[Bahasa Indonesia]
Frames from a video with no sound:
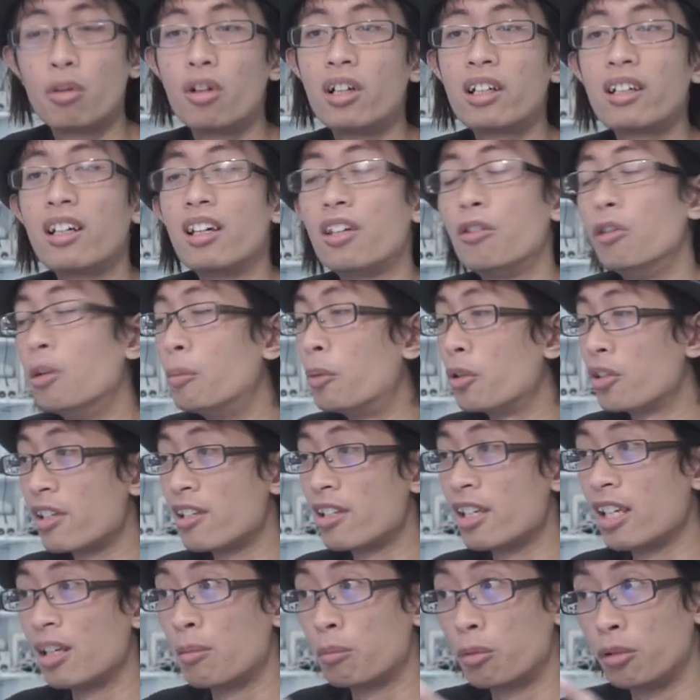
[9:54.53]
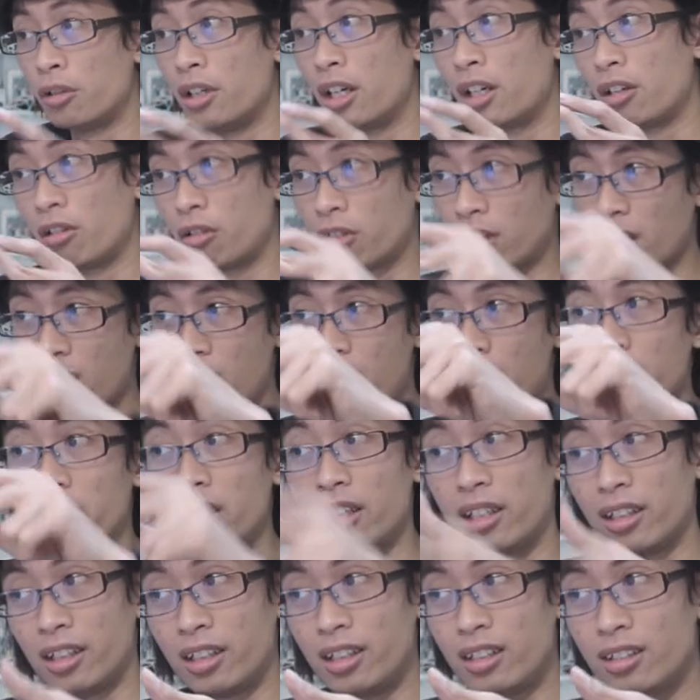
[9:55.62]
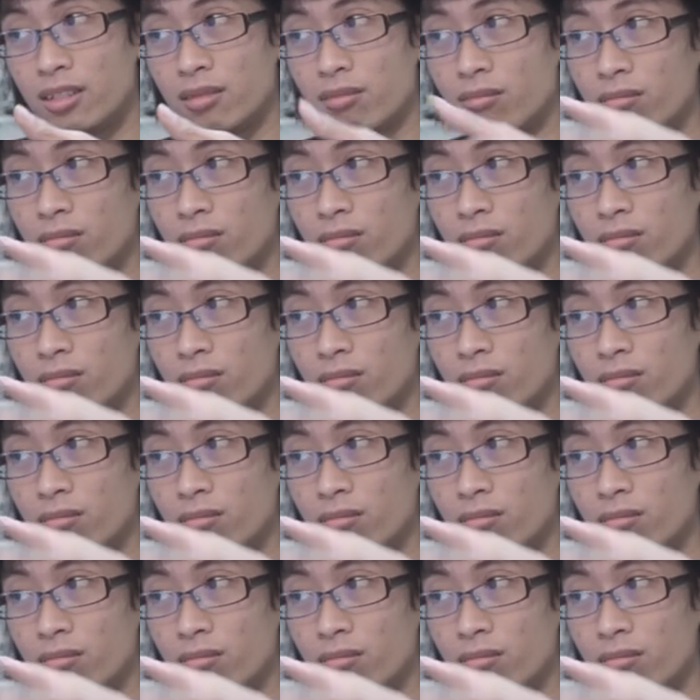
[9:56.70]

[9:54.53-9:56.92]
boleh nggak gue posisiin pundak lo kayak begini?